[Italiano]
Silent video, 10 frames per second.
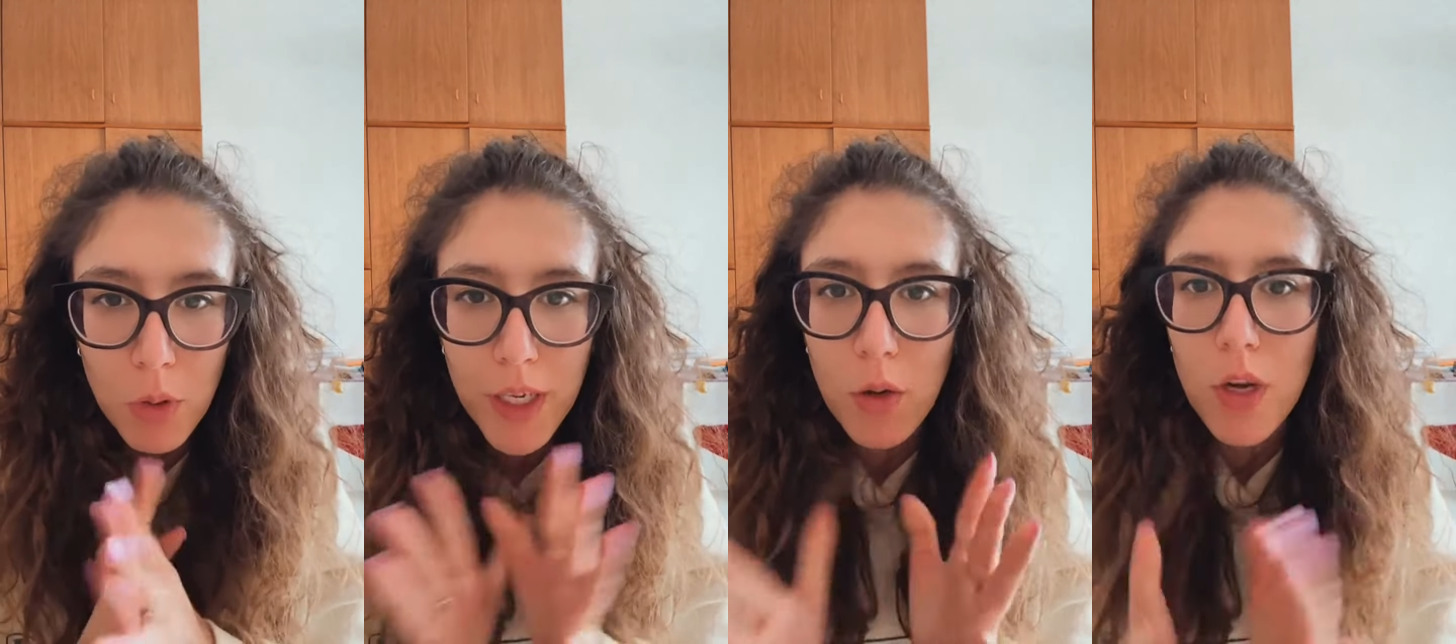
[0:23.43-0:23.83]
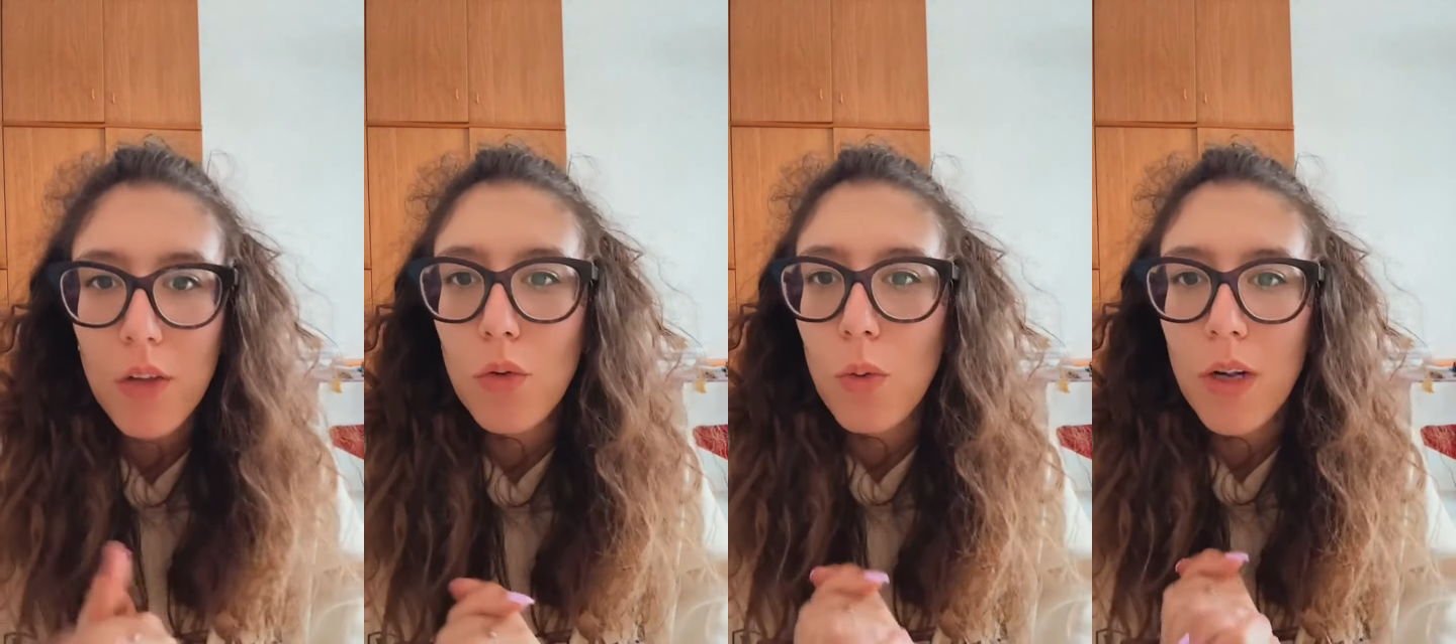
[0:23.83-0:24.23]
poche
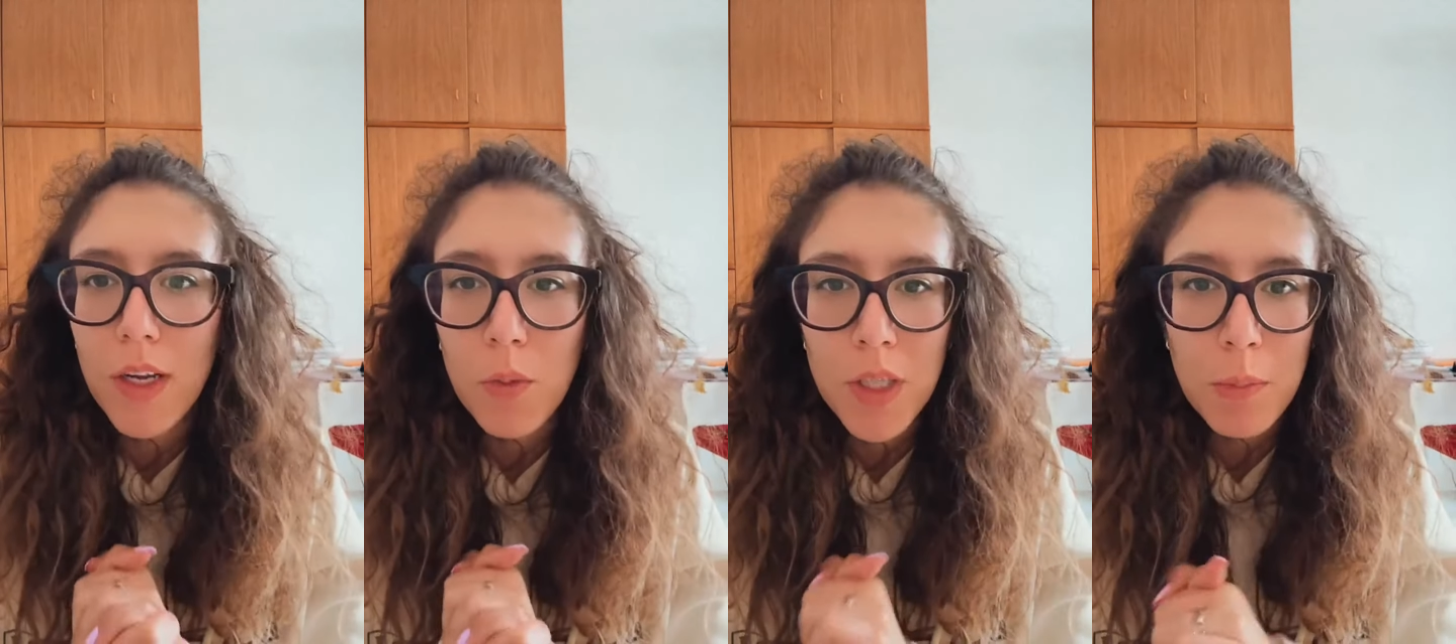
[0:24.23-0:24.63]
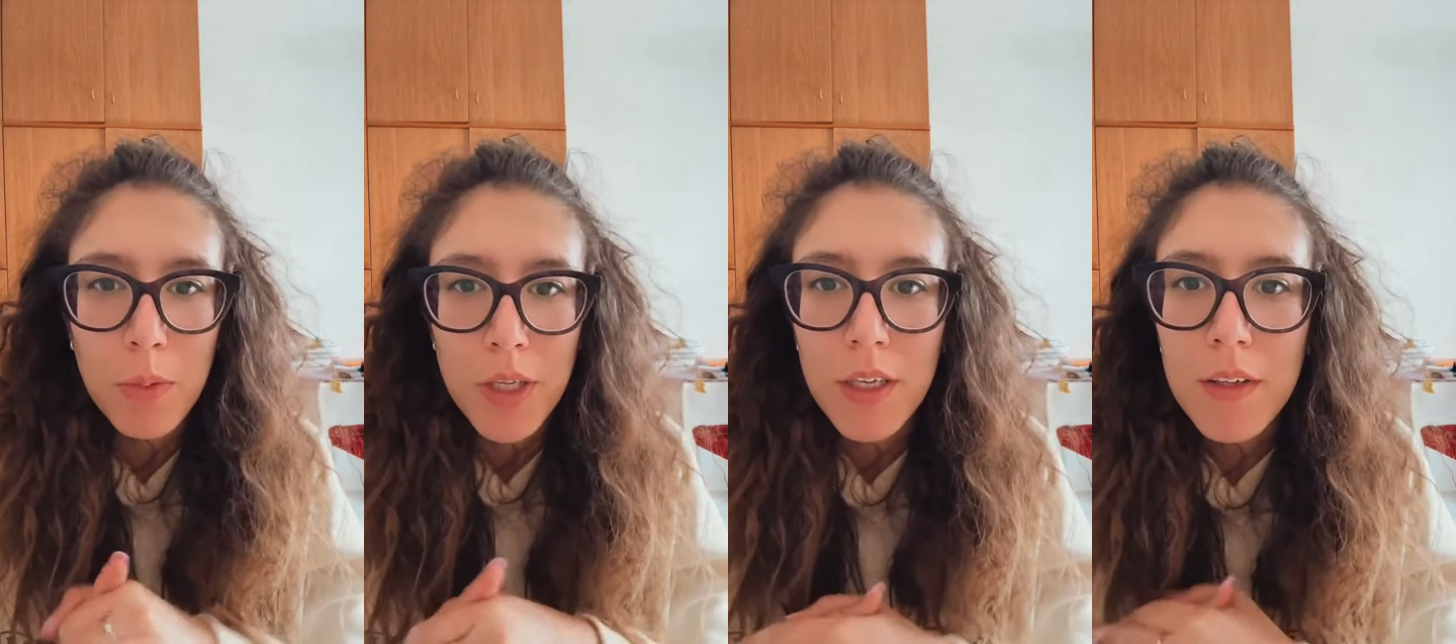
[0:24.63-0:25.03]
ore a scuola e quindi
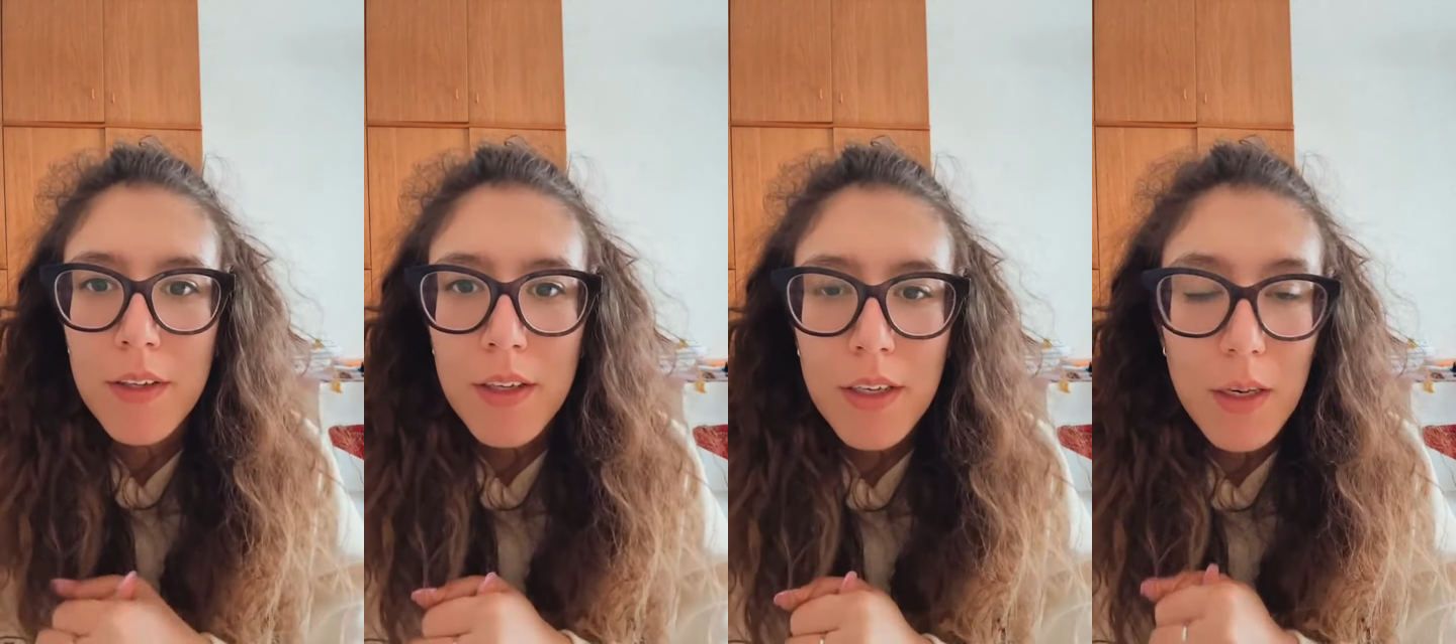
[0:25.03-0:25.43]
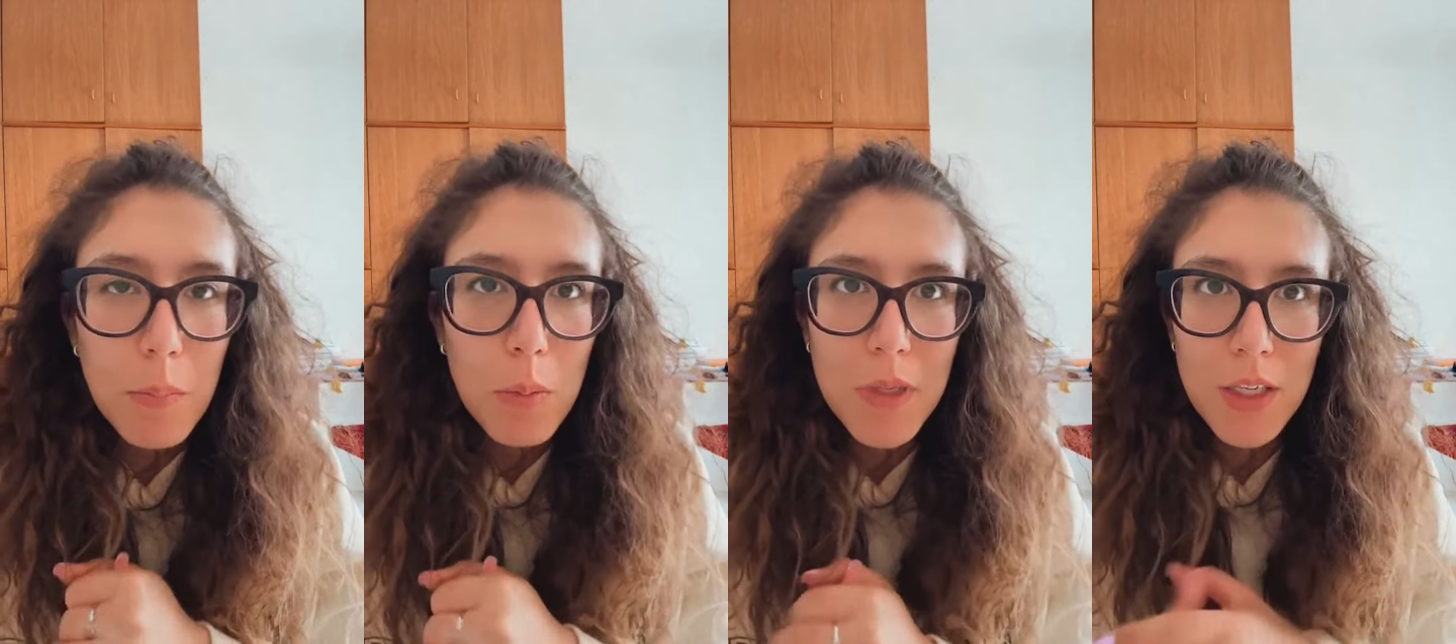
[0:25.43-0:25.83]
poi
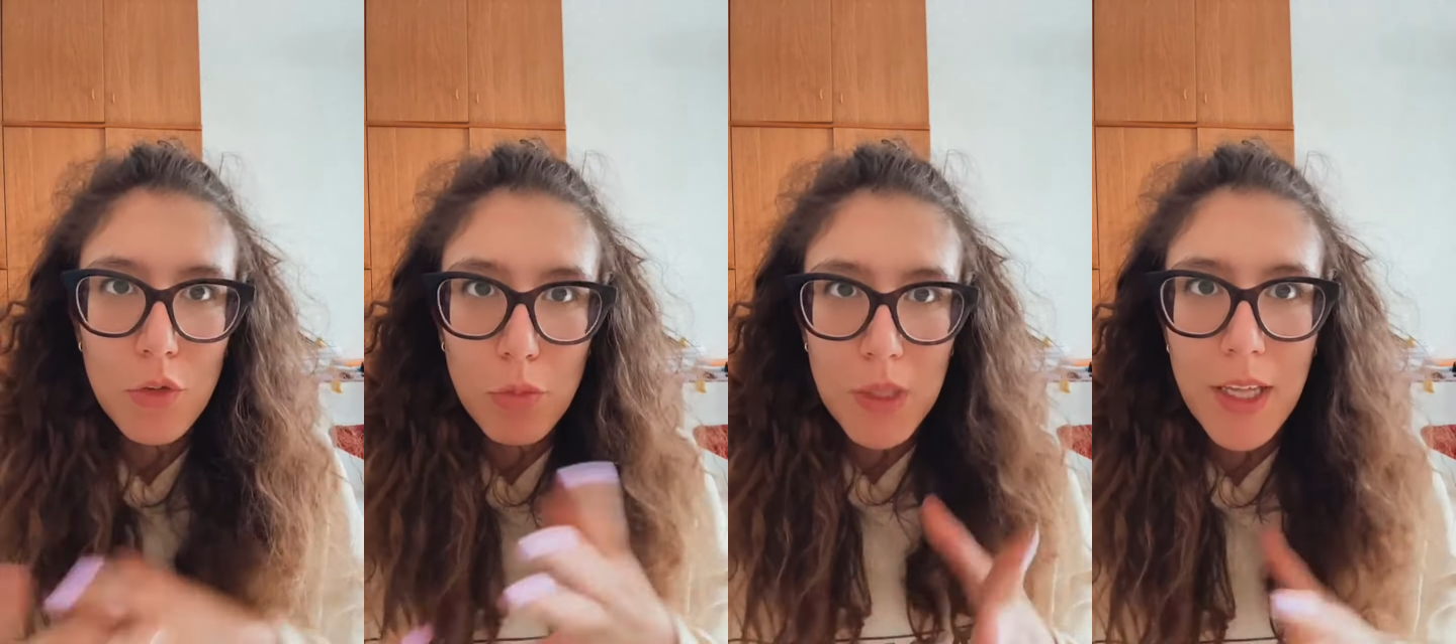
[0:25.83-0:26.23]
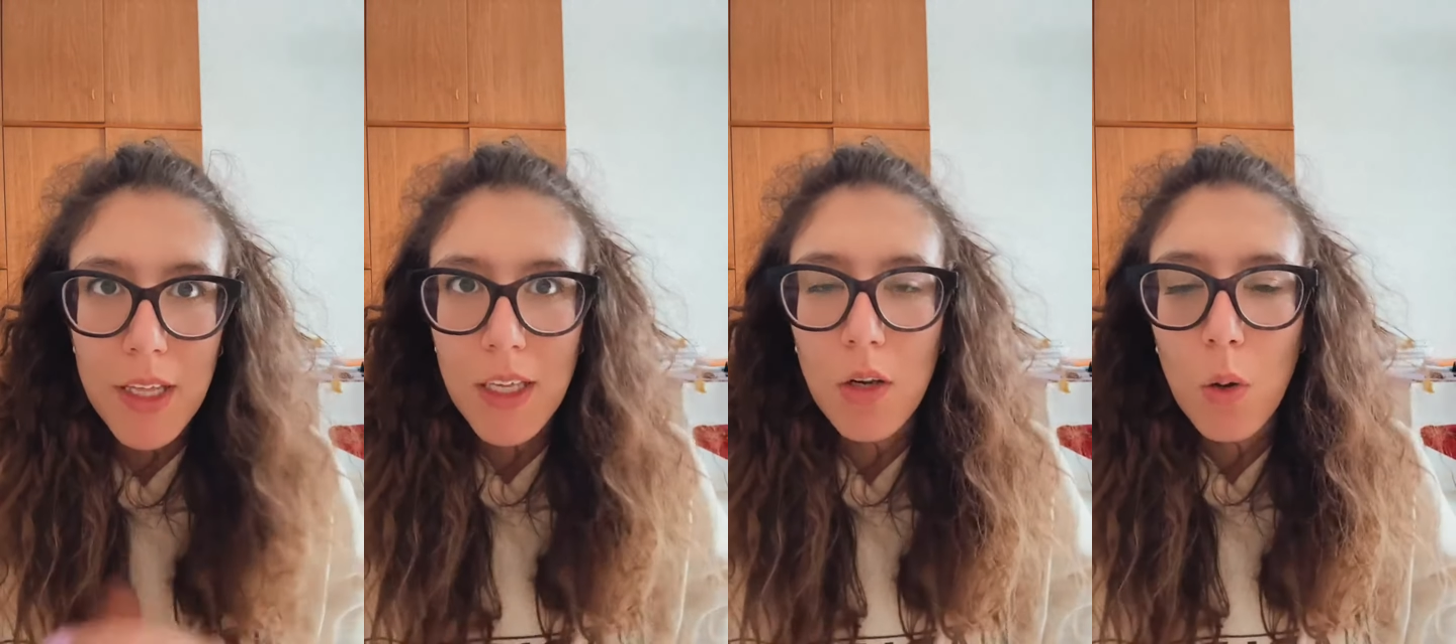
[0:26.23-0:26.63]
nel pomeriggio mi
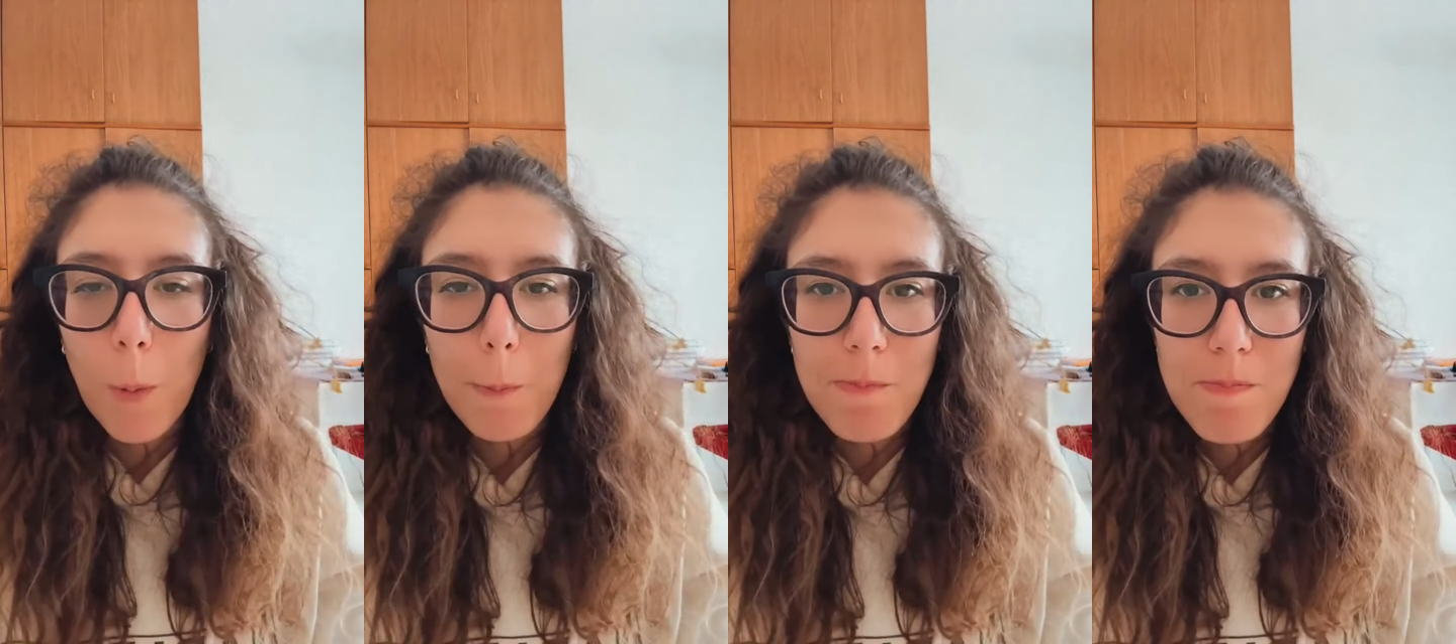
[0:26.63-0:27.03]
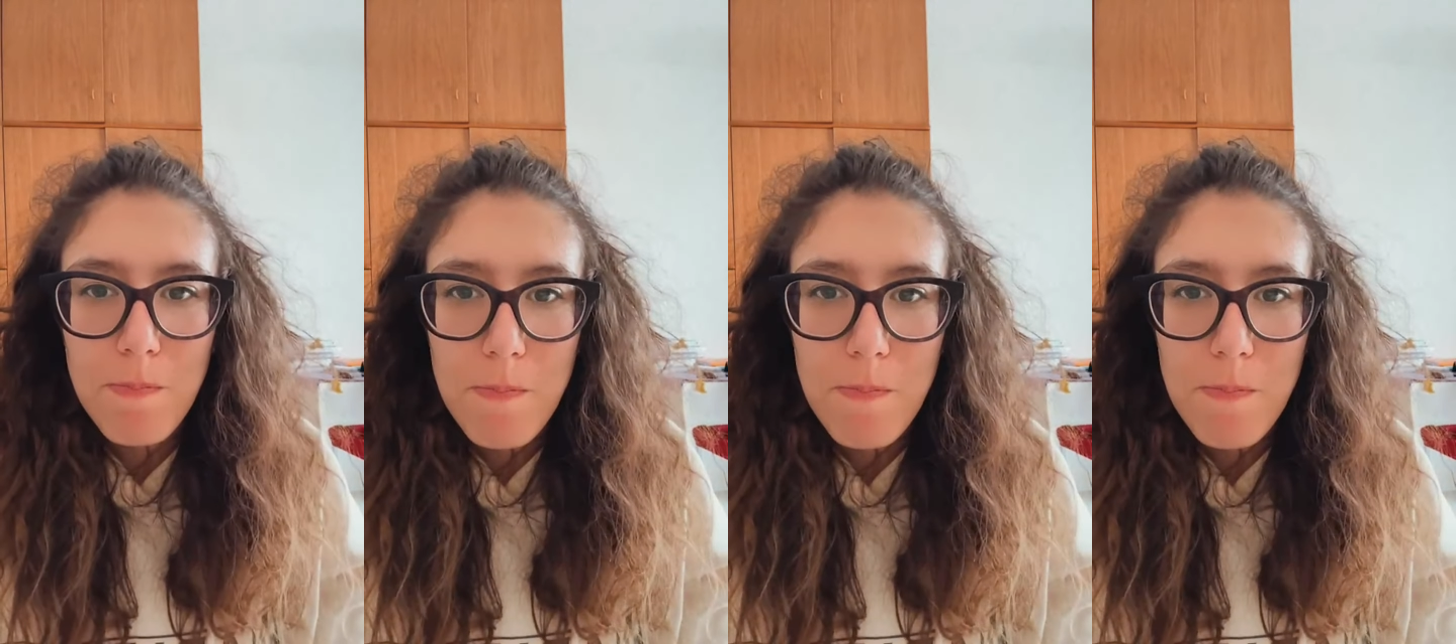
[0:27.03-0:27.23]
dedico